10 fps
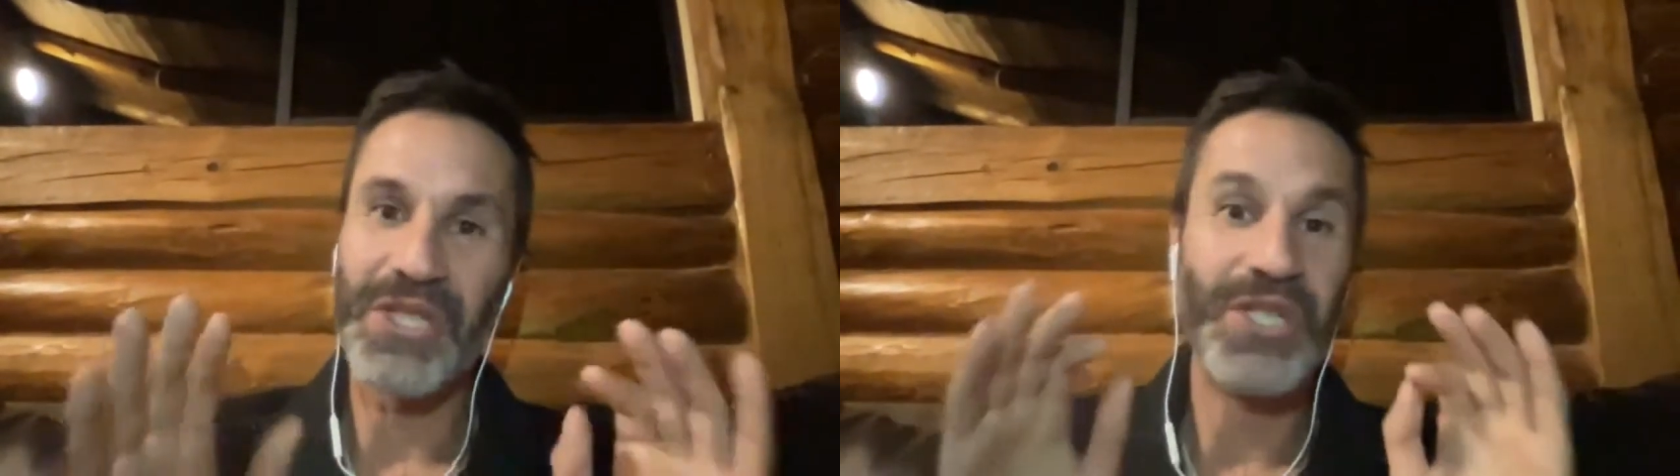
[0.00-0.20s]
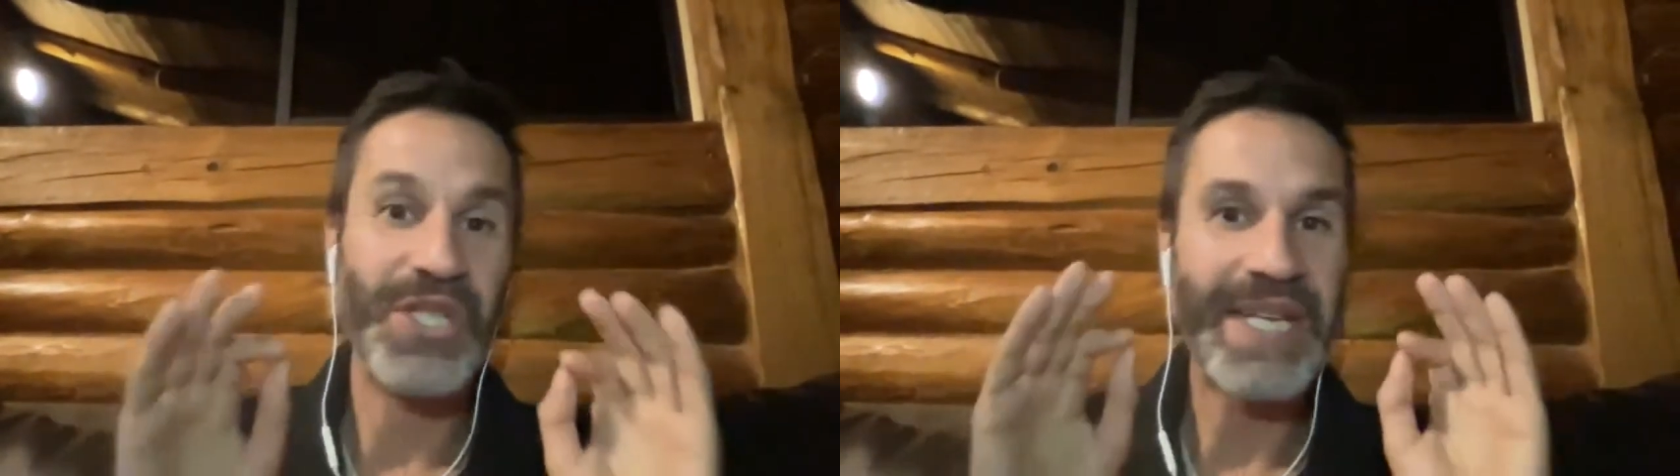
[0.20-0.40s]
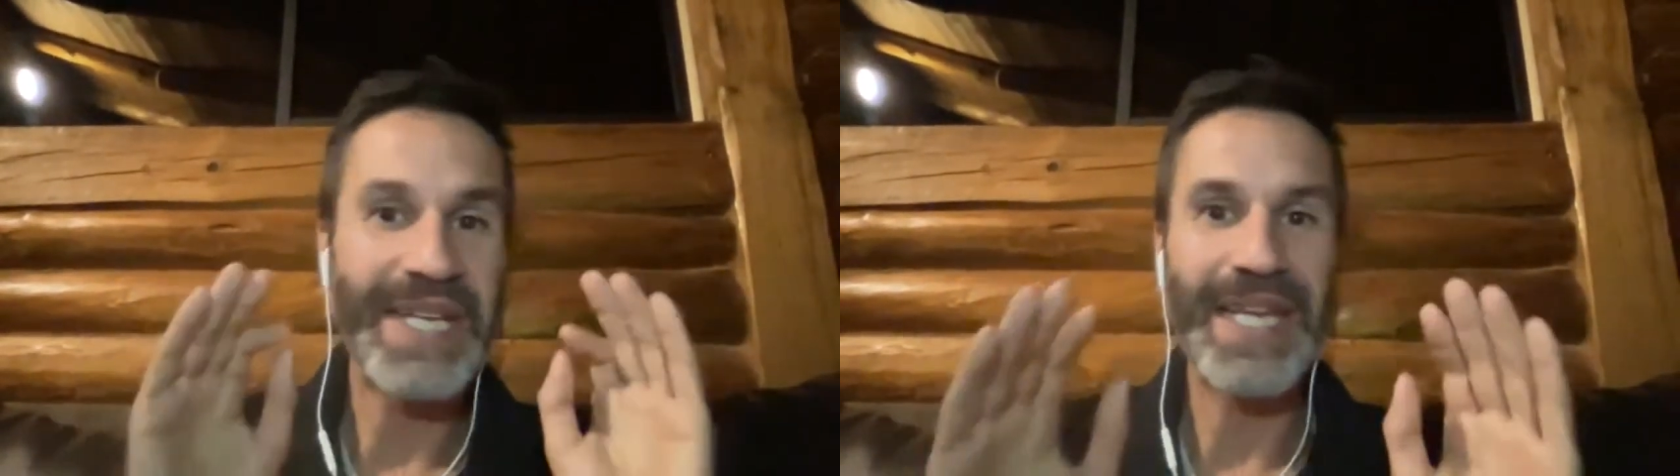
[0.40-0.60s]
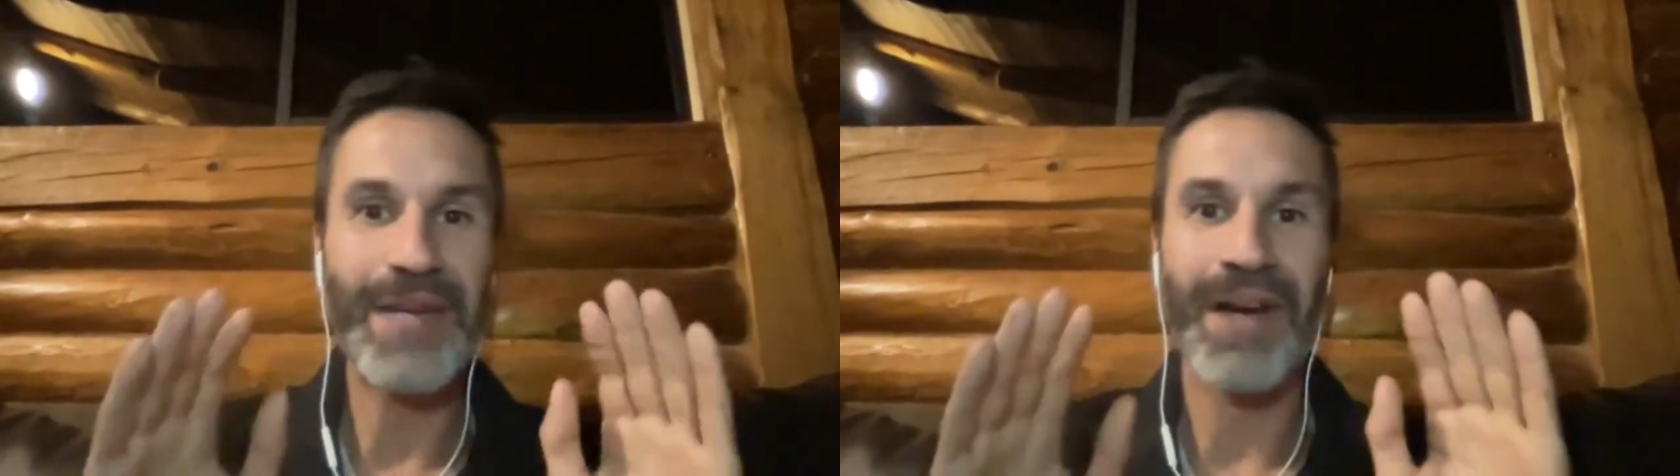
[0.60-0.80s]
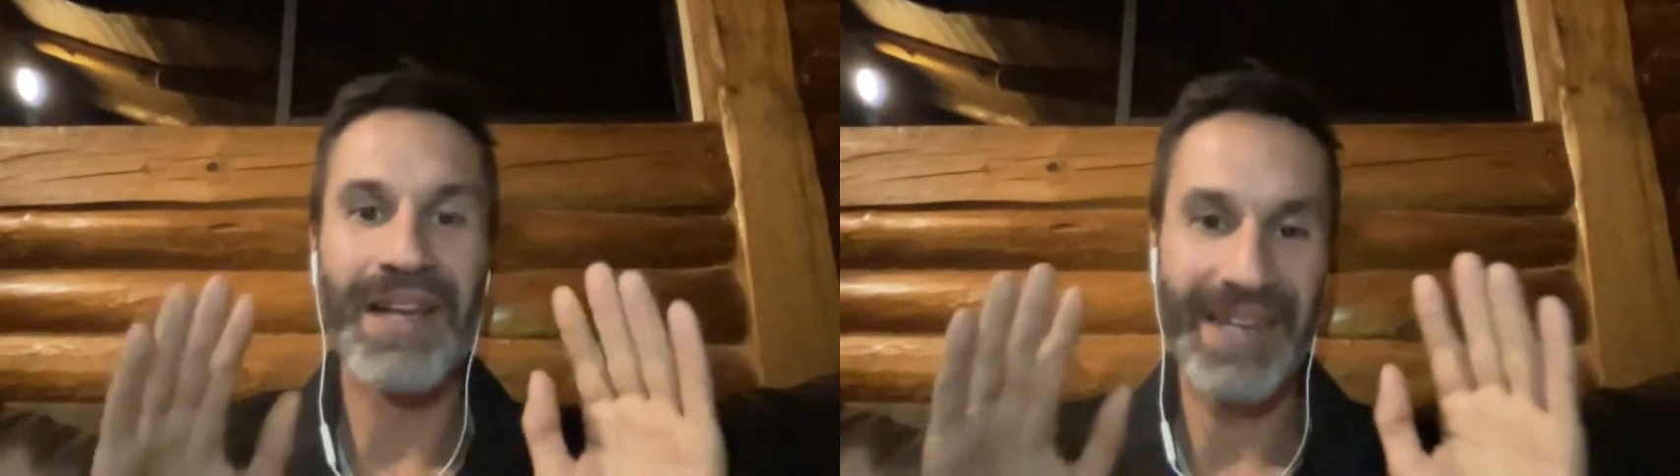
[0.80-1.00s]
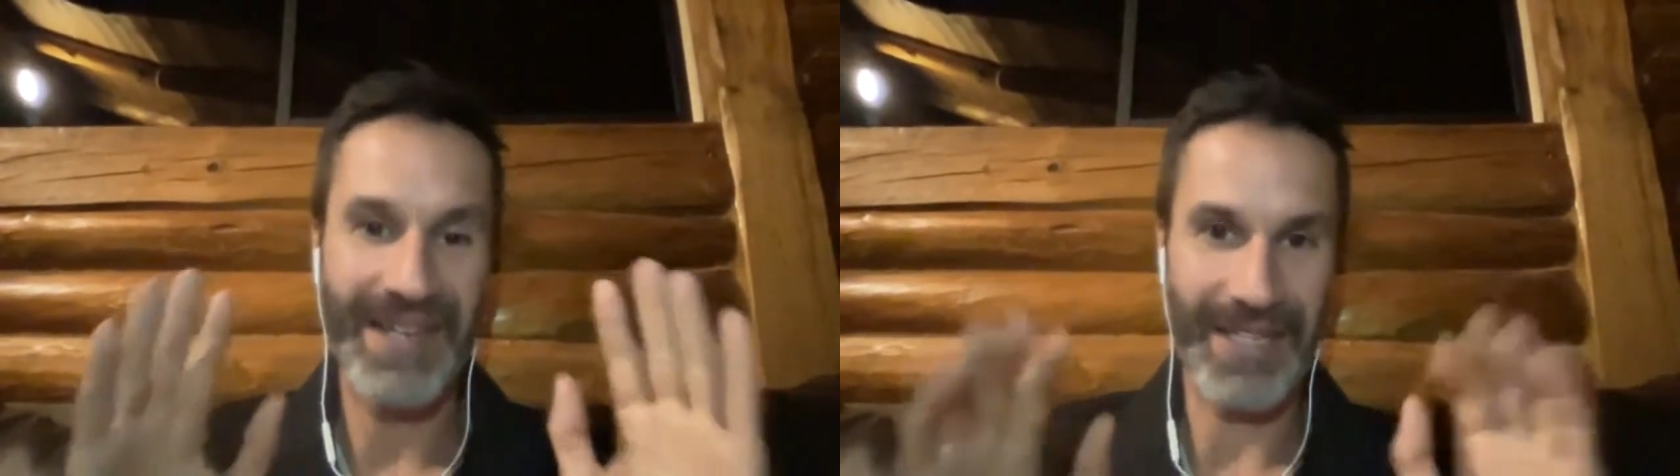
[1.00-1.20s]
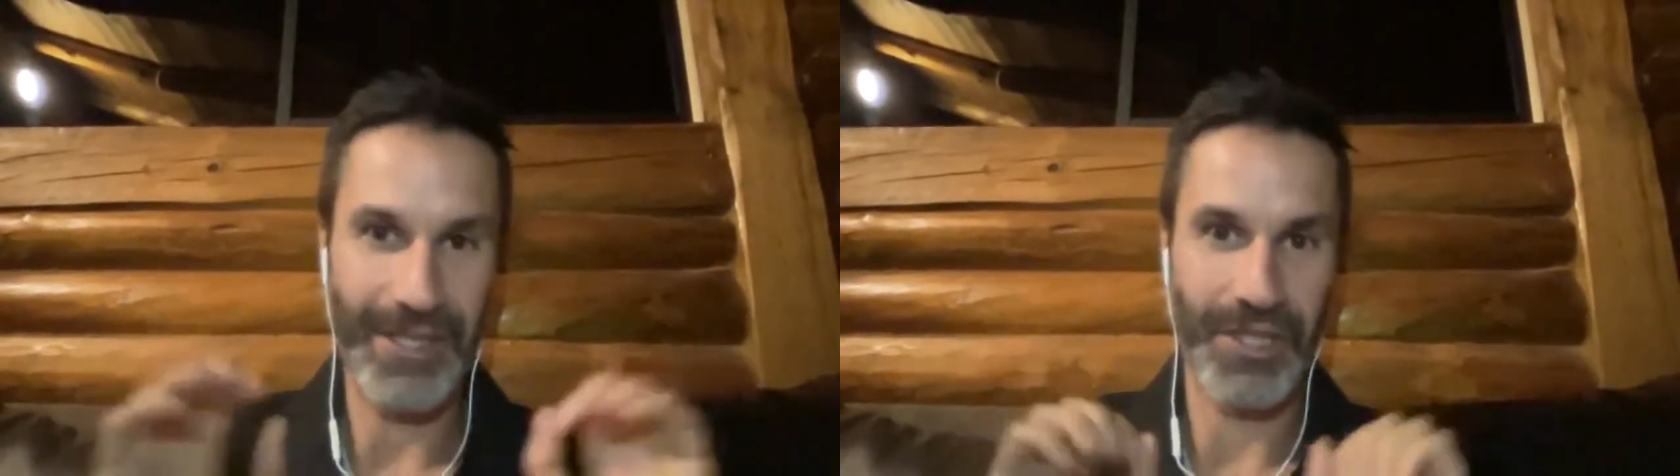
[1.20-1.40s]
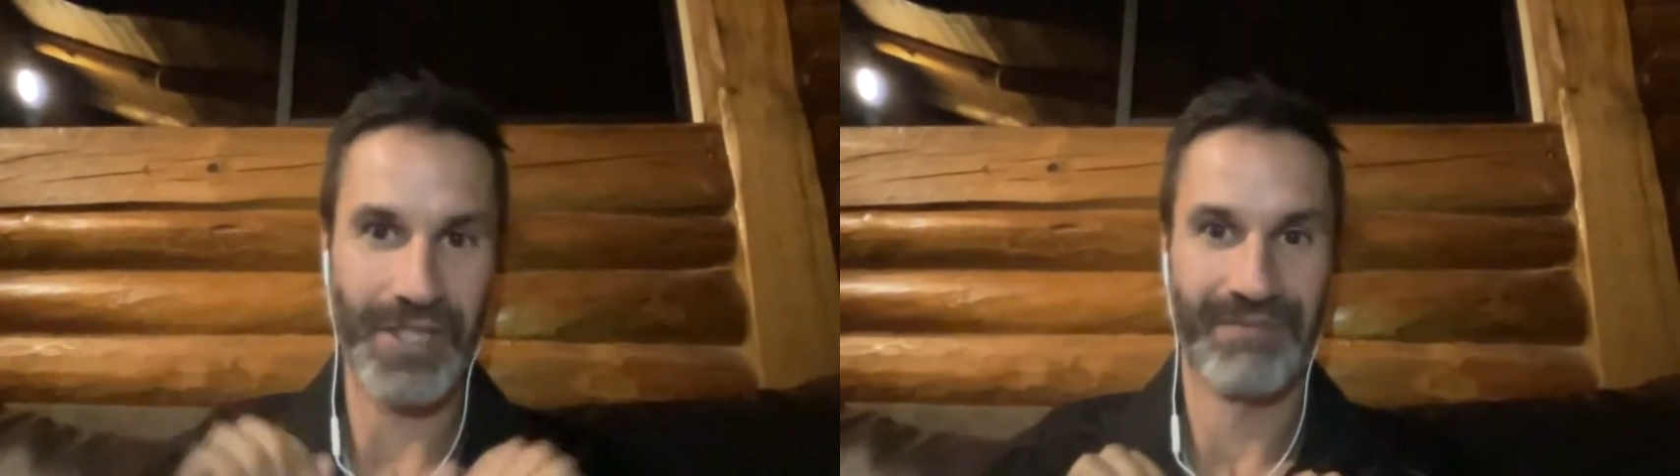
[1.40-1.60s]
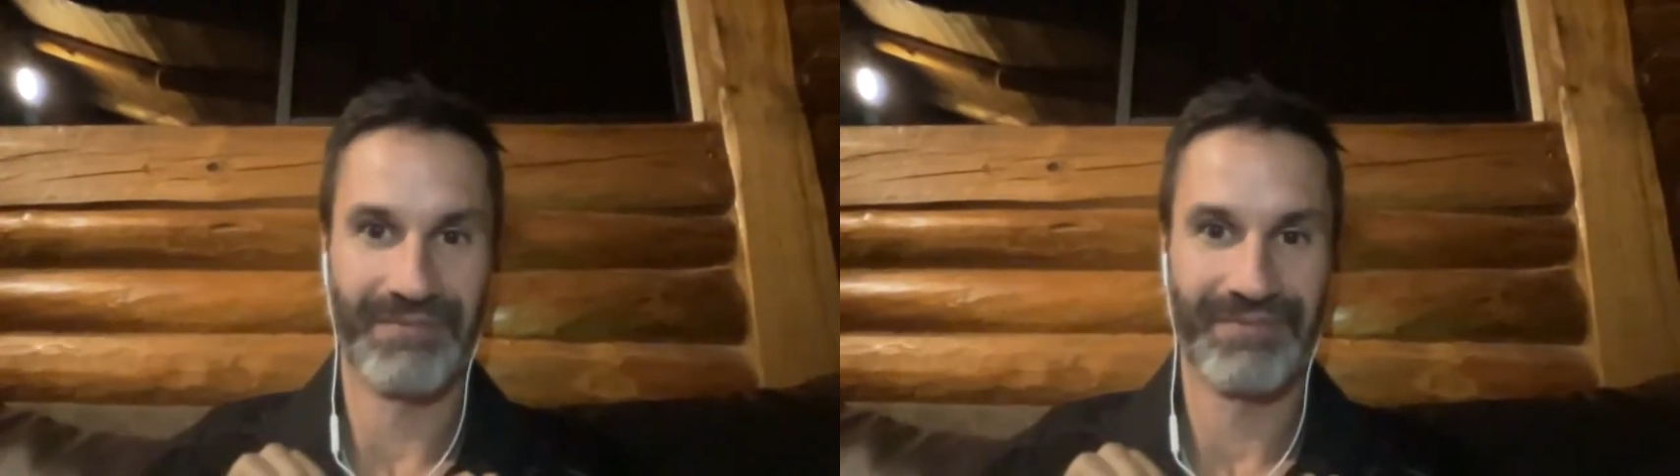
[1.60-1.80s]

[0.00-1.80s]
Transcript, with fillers: j'équilibre l'énergie.